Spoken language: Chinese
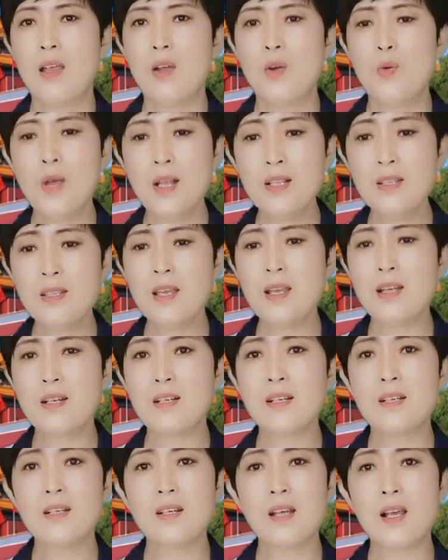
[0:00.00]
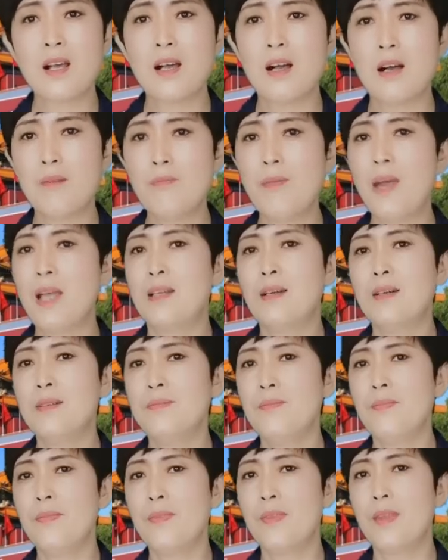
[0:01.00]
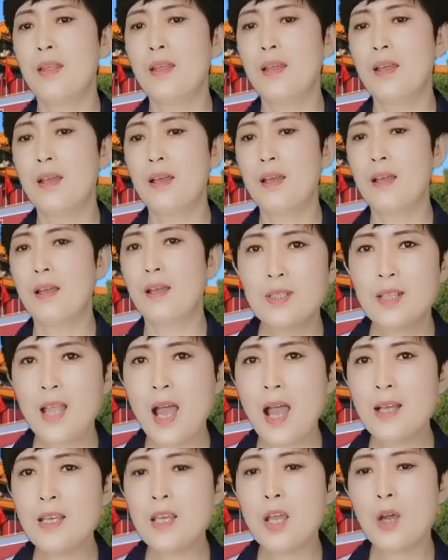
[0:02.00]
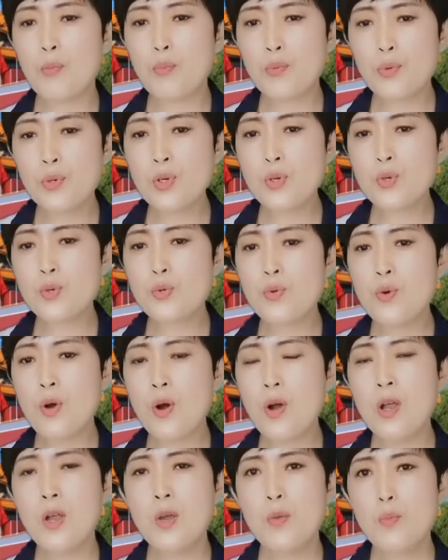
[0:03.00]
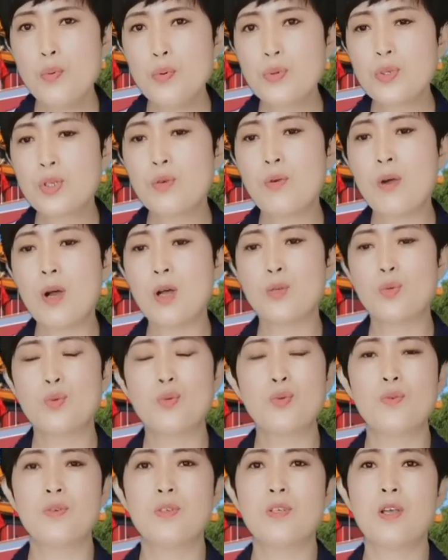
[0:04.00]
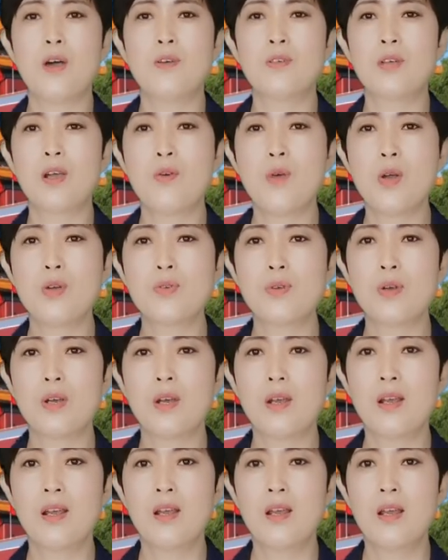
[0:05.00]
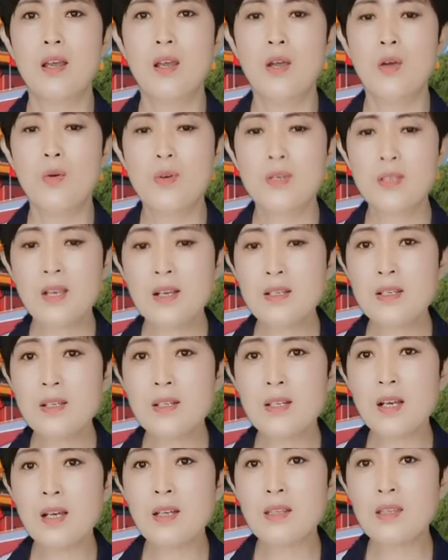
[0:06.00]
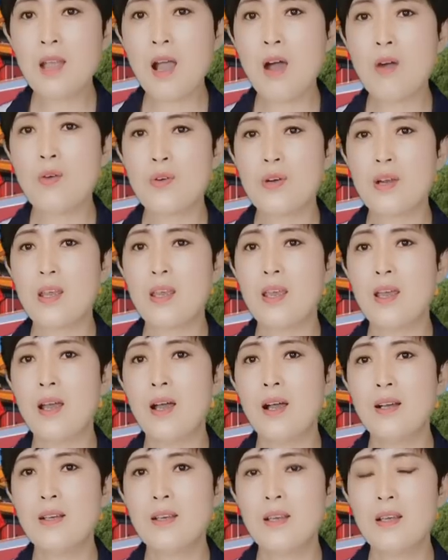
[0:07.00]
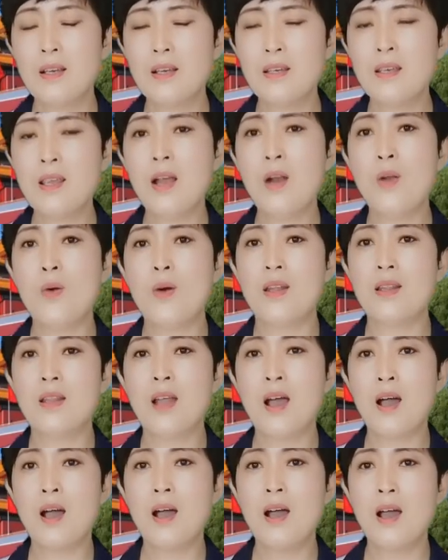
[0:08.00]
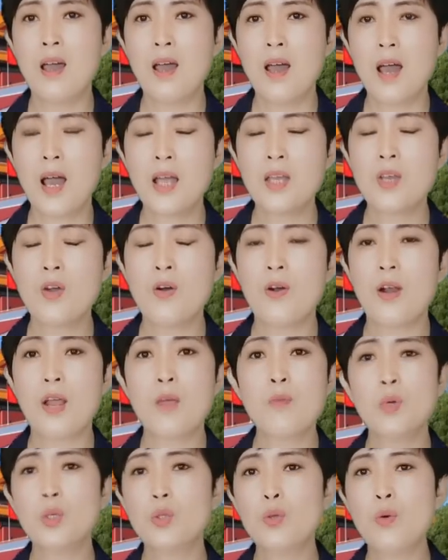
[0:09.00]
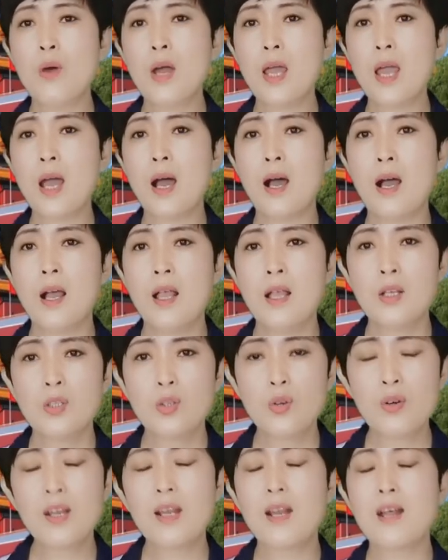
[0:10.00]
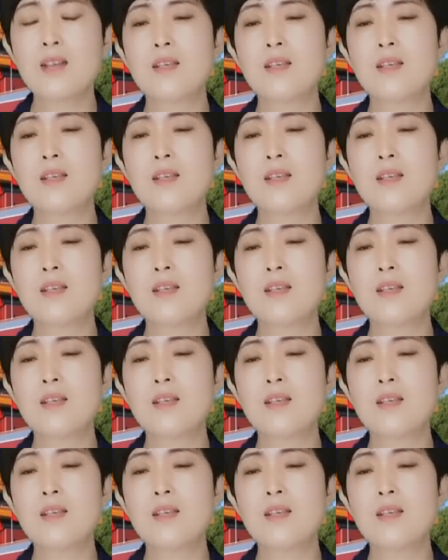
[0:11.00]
关键是这个拜登，他也不是说不希望取消这关税。我相信这个道理，耶伦呢，还有雷蒙多呀，都给他